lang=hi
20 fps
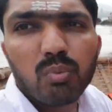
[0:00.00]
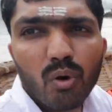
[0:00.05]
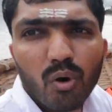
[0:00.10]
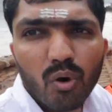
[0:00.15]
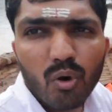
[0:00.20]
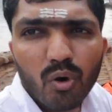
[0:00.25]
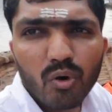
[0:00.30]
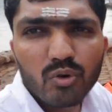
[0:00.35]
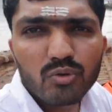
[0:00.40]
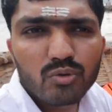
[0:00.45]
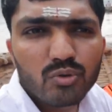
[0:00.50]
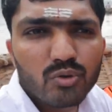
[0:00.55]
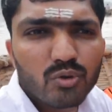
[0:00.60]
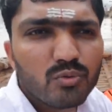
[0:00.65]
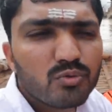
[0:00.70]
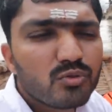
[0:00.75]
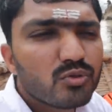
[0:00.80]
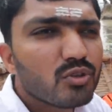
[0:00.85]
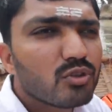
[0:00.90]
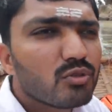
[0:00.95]
बहुत
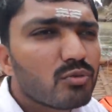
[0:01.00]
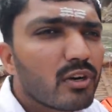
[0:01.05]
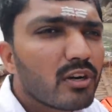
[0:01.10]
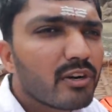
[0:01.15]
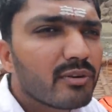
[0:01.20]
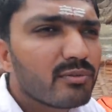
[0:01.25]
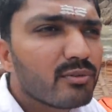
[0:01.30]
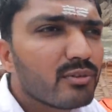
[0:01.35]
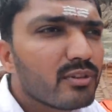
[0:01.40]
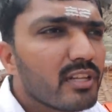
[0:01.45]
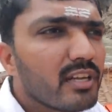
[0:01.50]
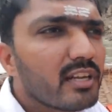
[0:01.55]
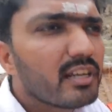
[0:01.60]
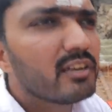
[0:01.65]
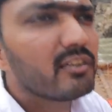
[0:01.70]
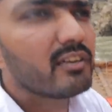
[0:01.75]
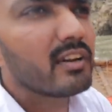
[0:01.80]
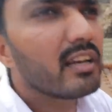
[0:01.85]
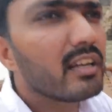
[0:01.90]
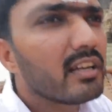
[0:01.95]
खूबसूरत वाटरफॉल
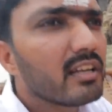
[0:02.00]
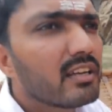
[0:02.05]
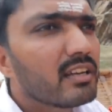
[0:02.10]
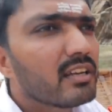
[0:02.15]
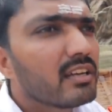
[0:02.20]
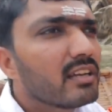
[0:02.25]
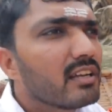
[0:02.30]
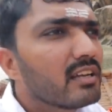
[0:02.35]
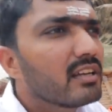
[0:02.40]
देखने वाले हैं